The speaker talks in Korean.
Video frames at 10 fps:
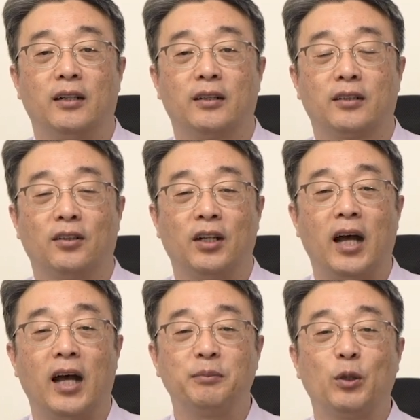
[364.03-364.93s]
그러나
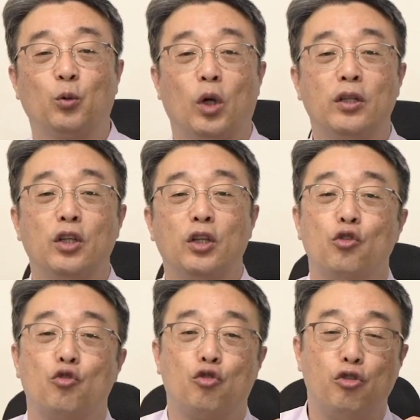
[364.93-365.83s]
하지만 또한
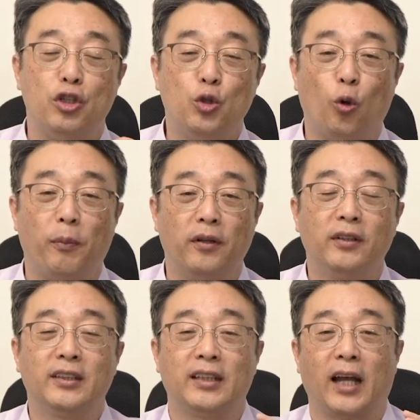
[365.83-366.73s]
주인이 오면은
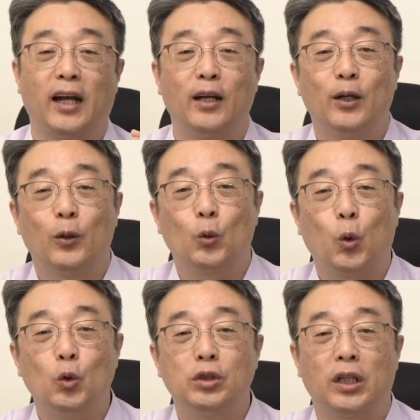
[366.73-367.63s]
그 개가
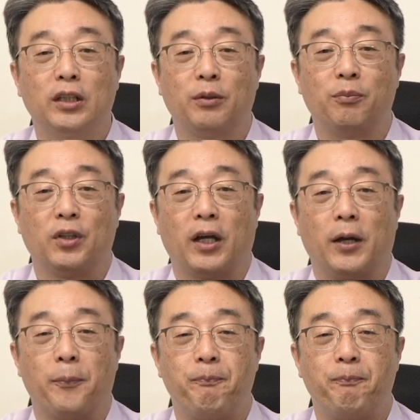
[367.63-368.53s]
통제가 됩니다.
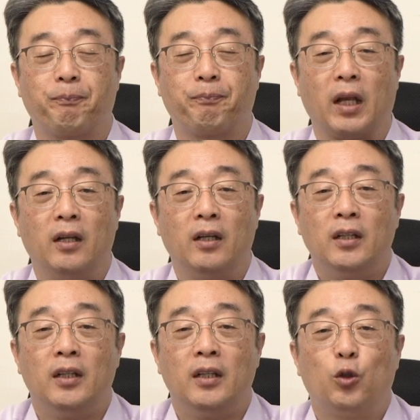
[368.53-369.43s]

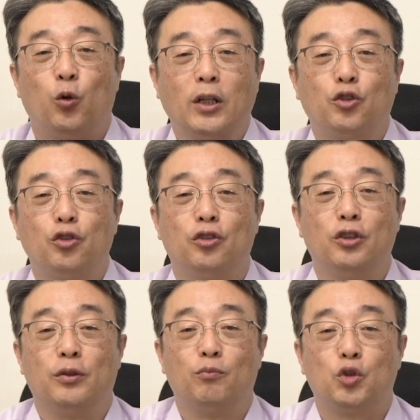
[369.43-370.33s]
그
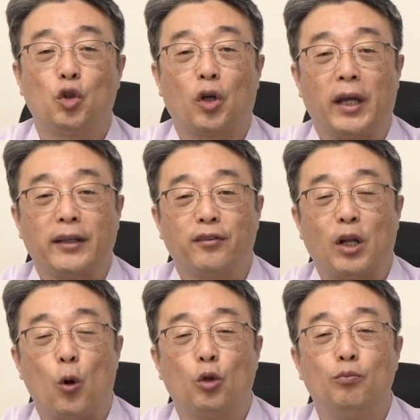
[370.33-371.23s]
황충은 무적행에서
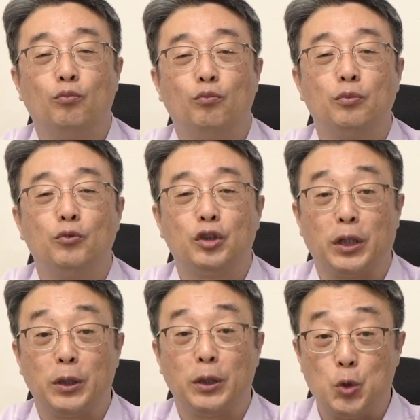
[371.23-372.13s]
나오는
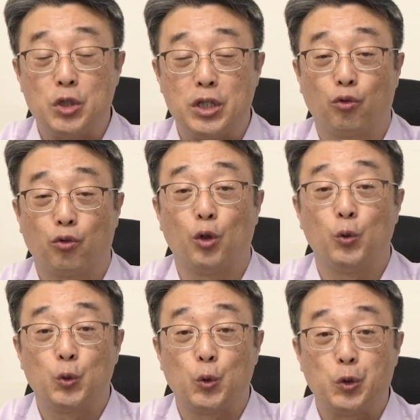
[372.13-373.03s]
무시무시한 존재, 두려운
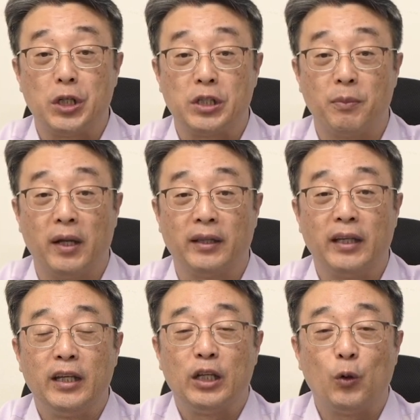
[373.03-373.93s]
존재이지만
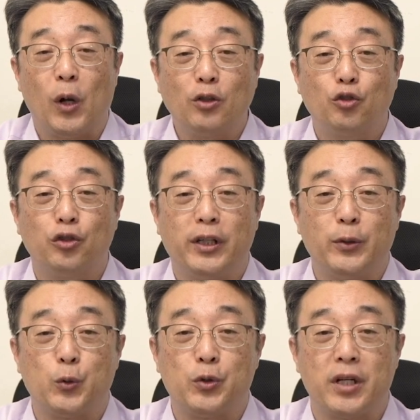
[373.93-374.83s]
이 황충이란
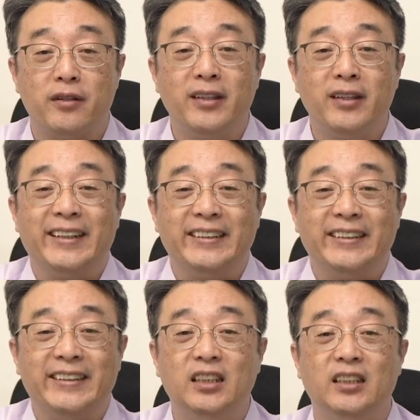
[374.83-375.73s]
존재는
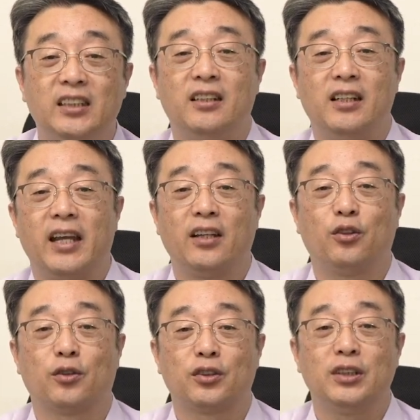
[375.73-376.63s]
의인들을 해하는
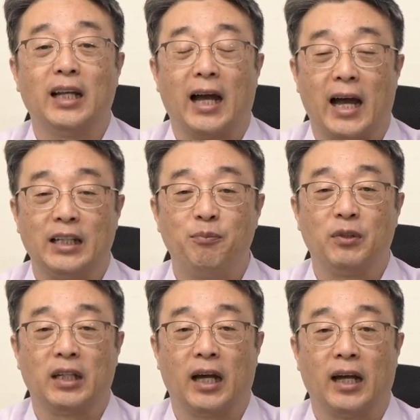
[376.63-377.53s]
것은
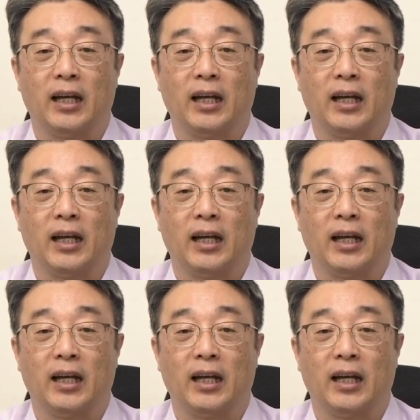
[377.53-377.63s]
아닙니다.